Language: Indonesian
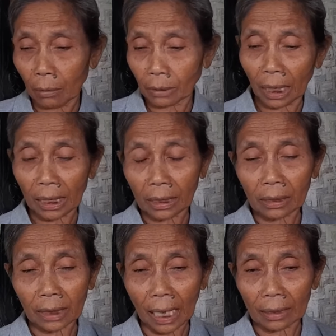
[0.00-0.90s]
nyaring
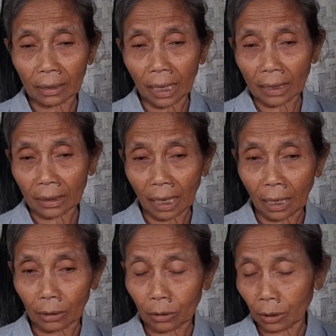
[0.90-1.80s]
sat
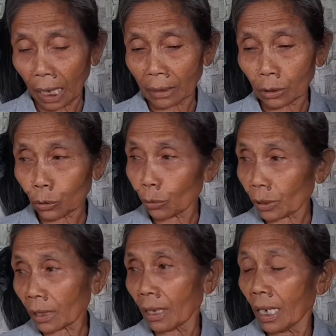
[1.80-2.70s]
patah atas
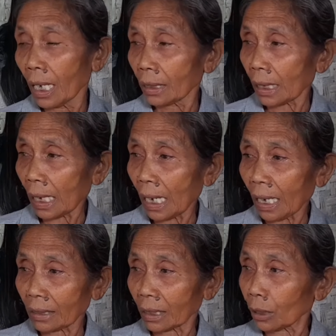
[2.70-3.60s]
ancur
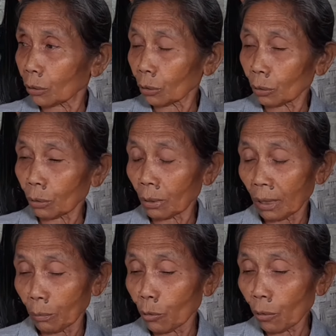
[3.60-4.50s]
terus itu tuh
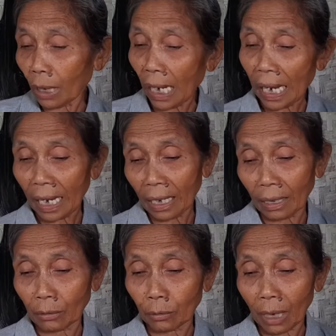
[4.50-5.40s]
muka
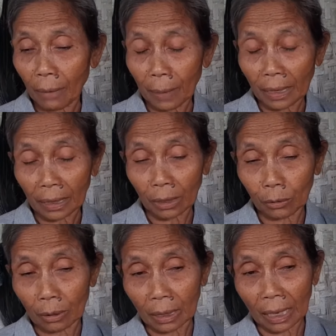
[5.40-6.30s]
muka anu paling gitu
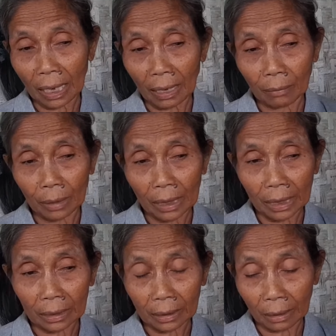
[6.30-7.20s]
nak
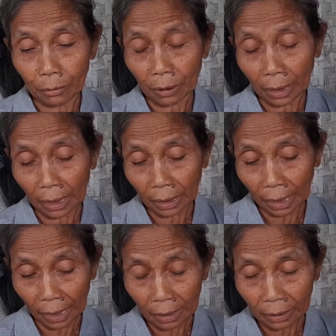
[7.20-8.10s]
milik tengon
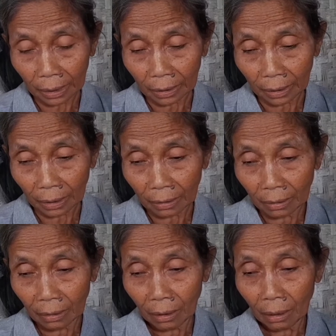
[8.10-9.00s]
LGRT teh
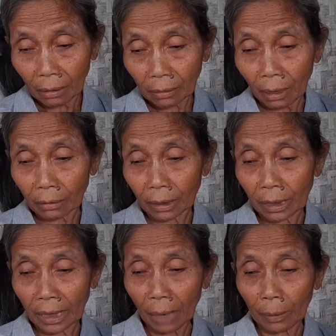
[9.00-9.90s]
saat
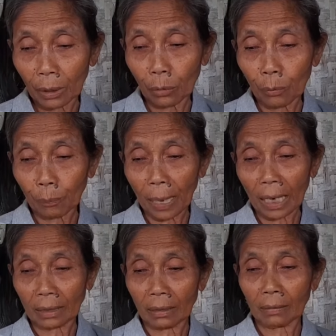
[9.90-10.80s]
dirinya belum
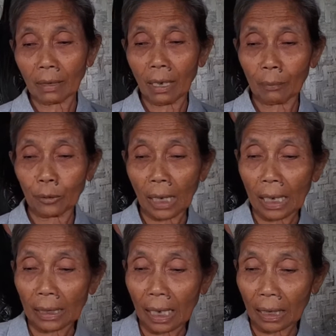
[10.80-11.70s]
lompat kapun
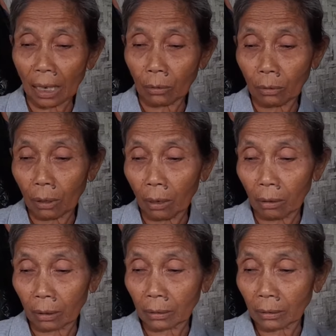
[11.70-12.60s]
anak
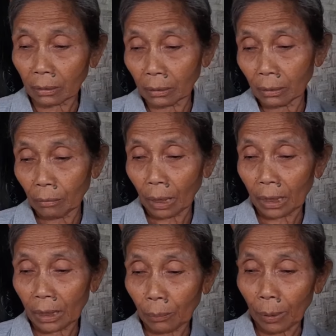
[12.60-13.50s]
kulon
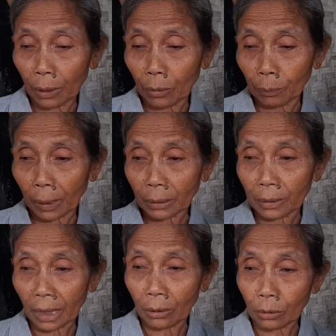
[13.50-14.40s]
Kali di payung pas
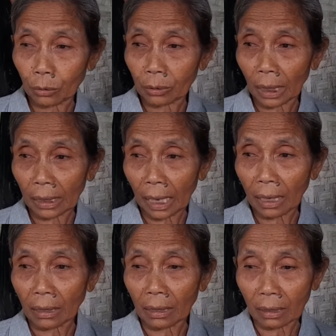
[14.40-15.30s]
hujan
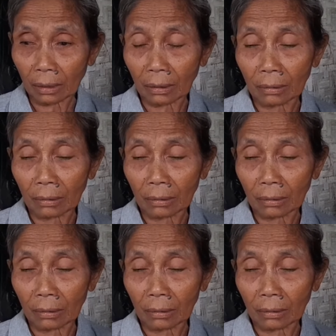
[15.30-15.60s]
agung.